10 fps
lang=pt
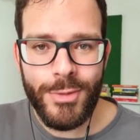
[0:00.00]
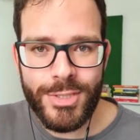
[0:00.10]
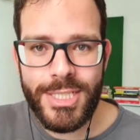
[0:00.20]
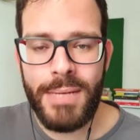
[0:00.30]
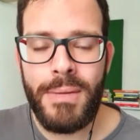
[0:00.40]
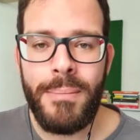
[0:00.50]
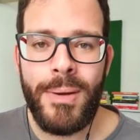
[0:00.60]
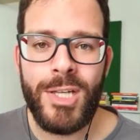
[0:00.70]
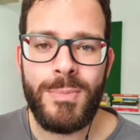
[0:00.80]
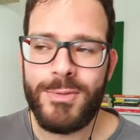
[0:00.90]
Você, mãe
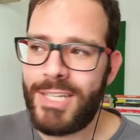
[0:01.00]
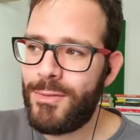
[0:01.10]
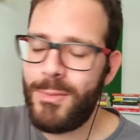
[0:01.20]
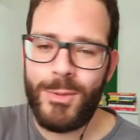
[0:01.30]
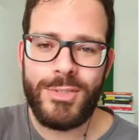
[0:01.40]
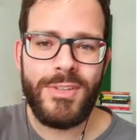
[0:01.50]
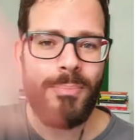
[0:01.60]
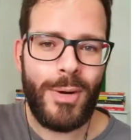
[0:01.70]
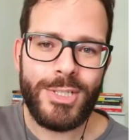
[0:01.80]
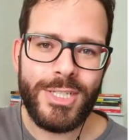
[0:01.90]
pai responsável, inclusive
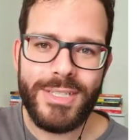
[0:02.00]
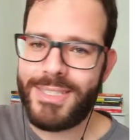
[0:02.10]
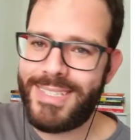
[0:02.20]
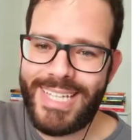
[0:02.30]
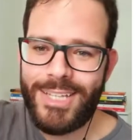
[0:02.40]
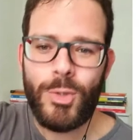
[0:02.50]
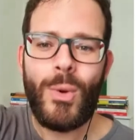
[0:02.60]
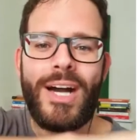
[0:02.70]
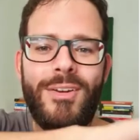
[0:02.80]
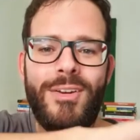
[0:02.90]
pode
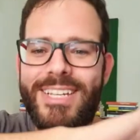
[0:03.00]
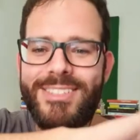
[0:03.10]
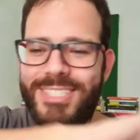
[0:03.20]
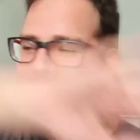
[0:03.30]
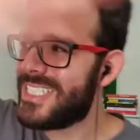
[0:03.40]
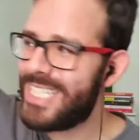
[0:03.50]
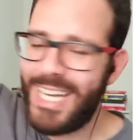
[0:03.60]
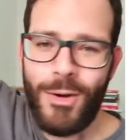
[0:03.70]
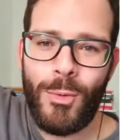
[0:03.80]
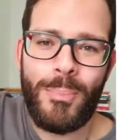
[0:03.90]
tatuar no braço se você
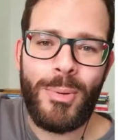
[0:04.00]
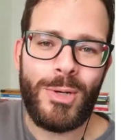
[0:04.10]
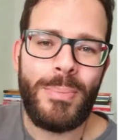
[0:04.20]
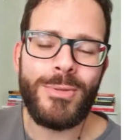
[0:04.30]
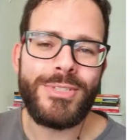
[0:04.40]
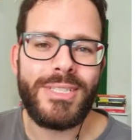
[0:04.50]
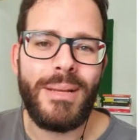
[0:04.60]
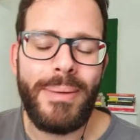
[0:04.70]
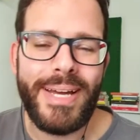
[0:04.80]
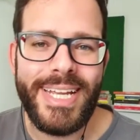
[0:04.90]
quiser, ou põe num post-it
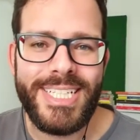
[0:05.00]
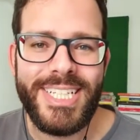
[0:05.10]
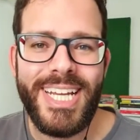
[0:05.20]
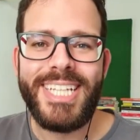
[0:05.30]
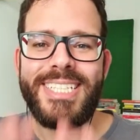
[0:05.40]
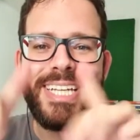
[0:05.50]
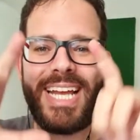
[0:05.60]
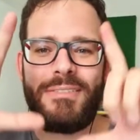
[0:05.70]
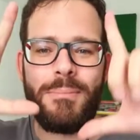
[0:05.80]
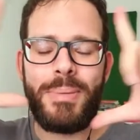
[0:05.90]
na parede,
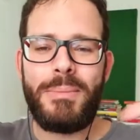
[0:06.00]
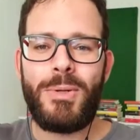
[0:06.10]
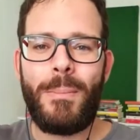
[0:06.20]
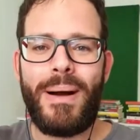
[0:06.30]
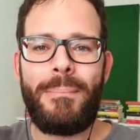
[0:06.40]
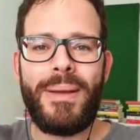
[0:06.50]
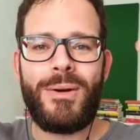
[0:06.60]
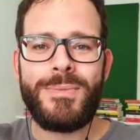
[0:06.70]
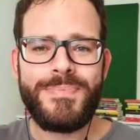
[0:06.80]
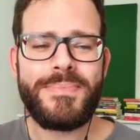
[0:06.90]
escreve, imprime num
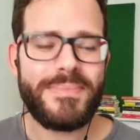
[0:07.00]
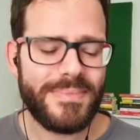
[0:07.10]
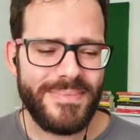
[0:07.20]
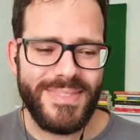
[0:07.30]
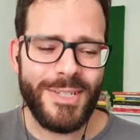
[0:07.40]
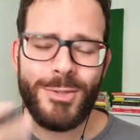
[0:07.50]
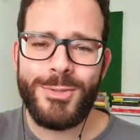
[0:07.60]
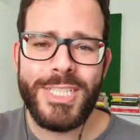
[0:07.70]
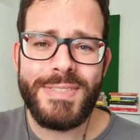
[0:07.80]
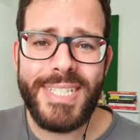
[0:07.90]
papel.
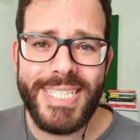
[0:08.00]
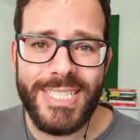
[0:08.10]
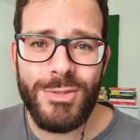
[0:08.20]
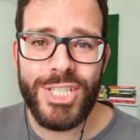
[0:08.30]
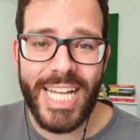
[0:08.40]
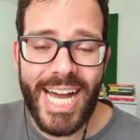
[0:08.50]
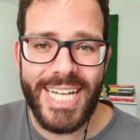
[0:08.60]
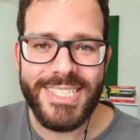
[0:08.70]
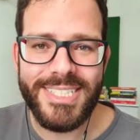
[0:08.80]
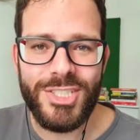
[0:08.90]
Inclusive, lição de
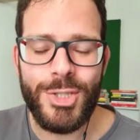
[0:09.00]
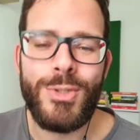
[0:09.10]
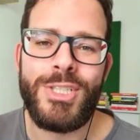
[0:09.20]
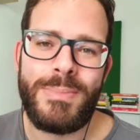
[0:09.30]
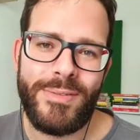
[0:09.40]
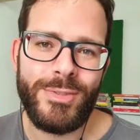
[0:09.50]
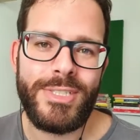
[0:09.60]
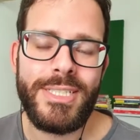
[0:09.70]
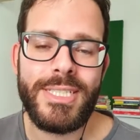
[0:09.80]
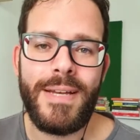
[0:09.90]
casa de hoje para
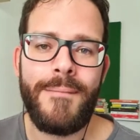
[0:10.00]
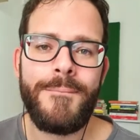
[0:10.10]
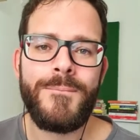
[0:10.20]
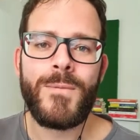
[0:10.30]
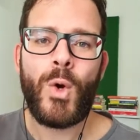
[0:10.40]
vocês é